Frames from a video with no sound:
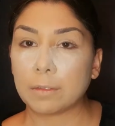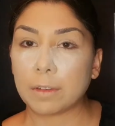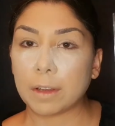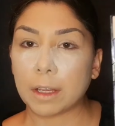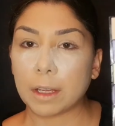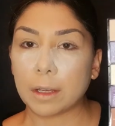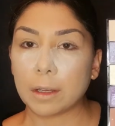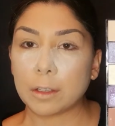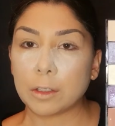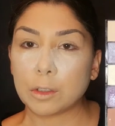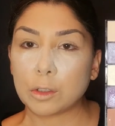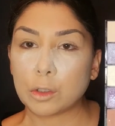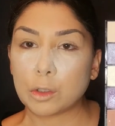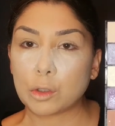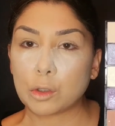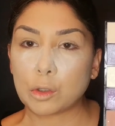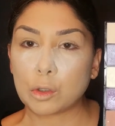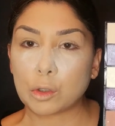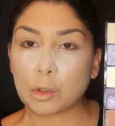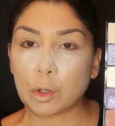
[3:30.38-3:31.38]
ve
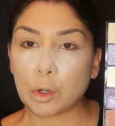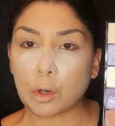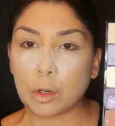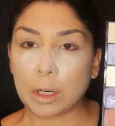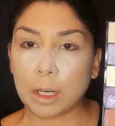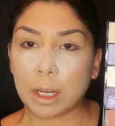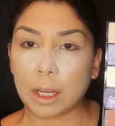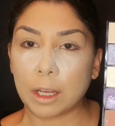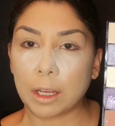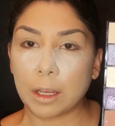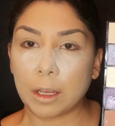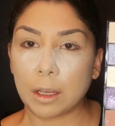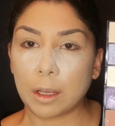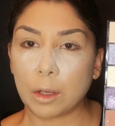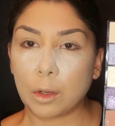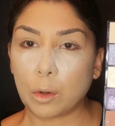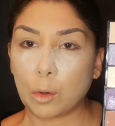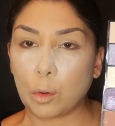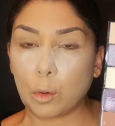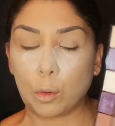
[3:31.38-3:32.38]
şöyle
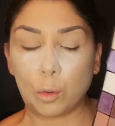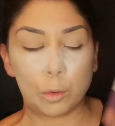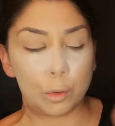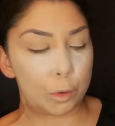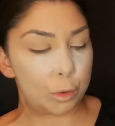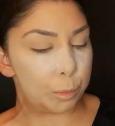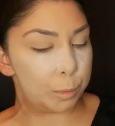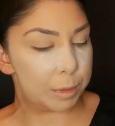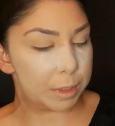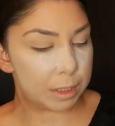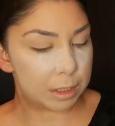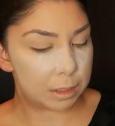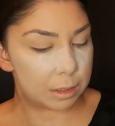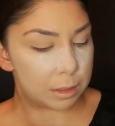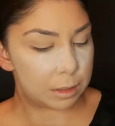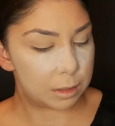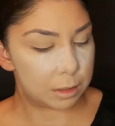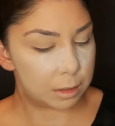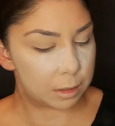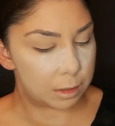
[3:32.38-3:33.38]
ölük bir
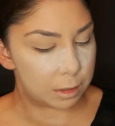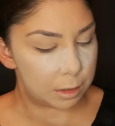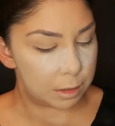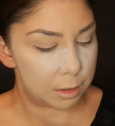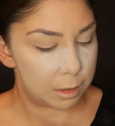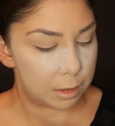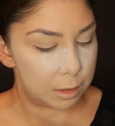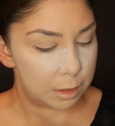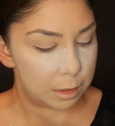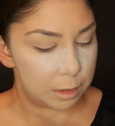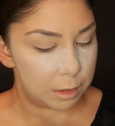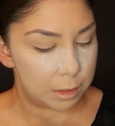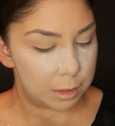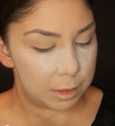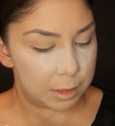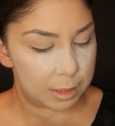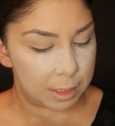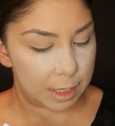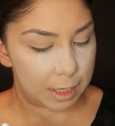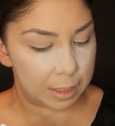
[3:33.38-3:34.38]

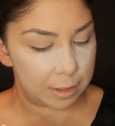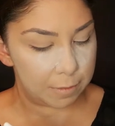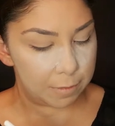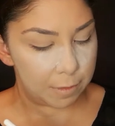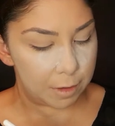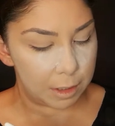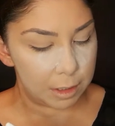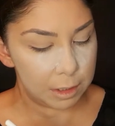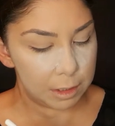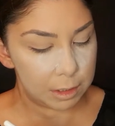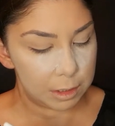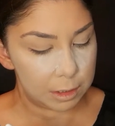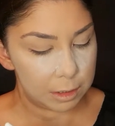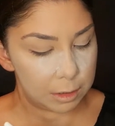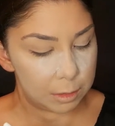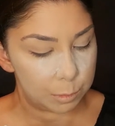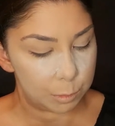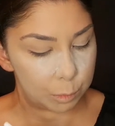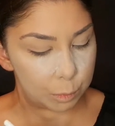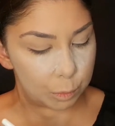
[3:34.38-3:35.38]
renk var
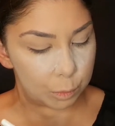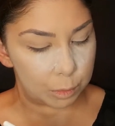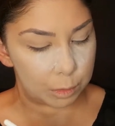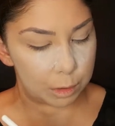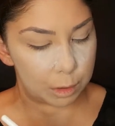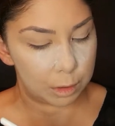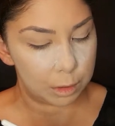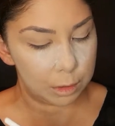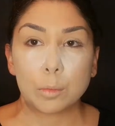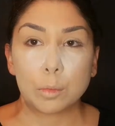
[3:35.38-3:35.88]
burada.